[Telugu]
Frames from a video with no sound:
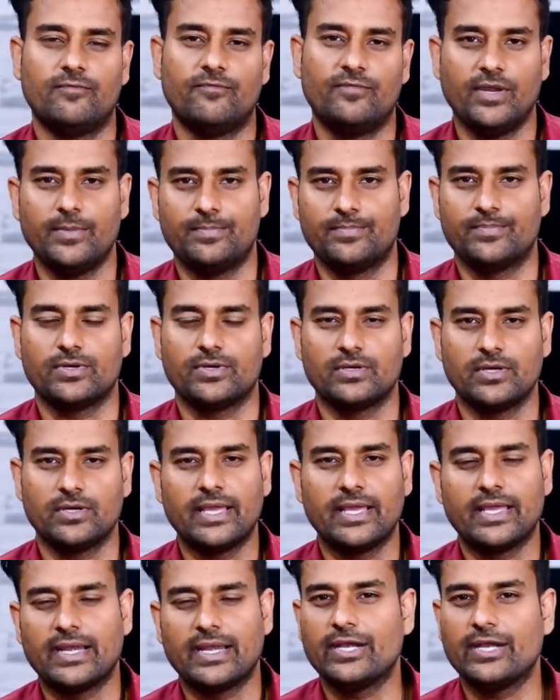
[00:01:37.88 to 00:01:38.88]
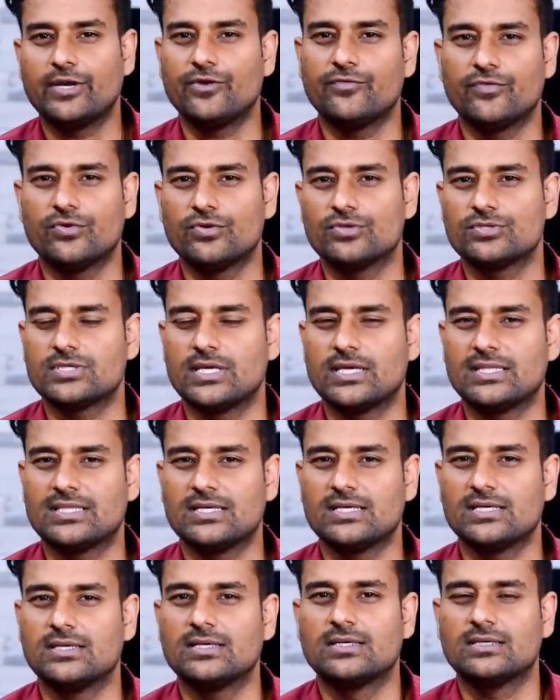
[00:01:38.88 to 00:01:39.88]
ఫ్లిప్ ఈ రెండు ఫోన్స్ అయితే
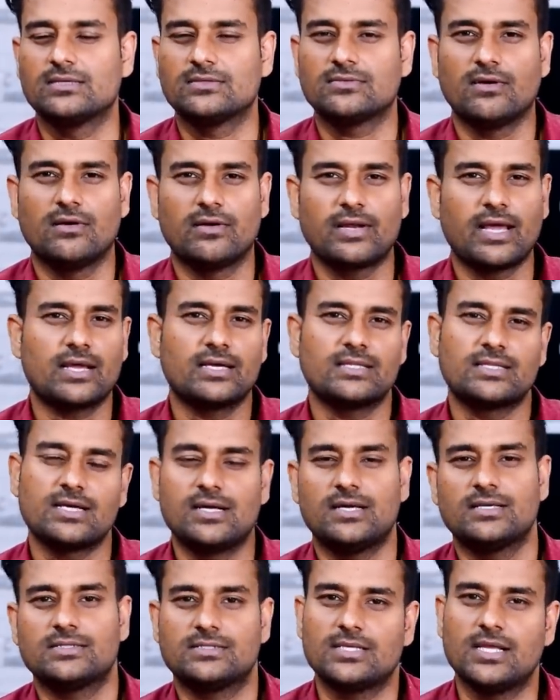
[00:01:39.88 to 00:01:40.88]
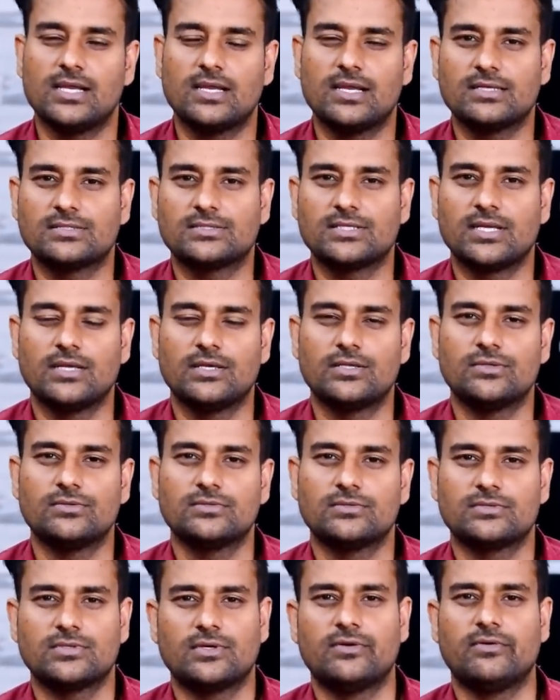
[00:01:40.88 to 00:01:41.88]
సో నాకైతే అస్సలు నచ్చలేదు
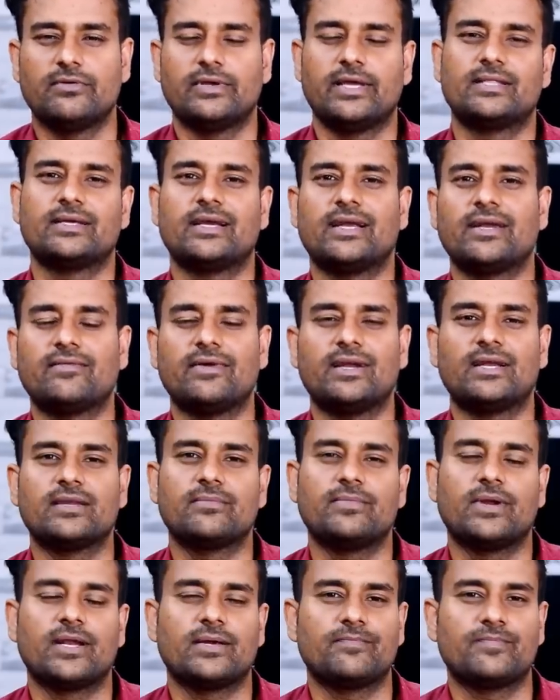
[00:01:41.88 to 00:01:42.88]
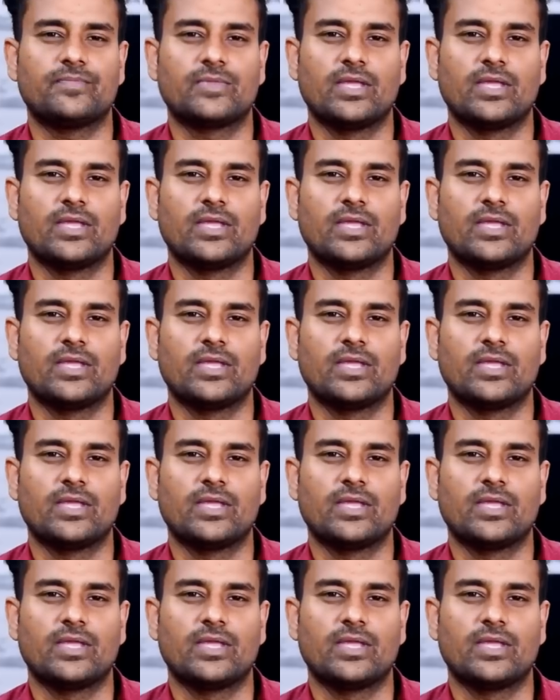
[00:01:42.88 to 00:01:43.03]
సో ఎందుకంటే వాటిని మనం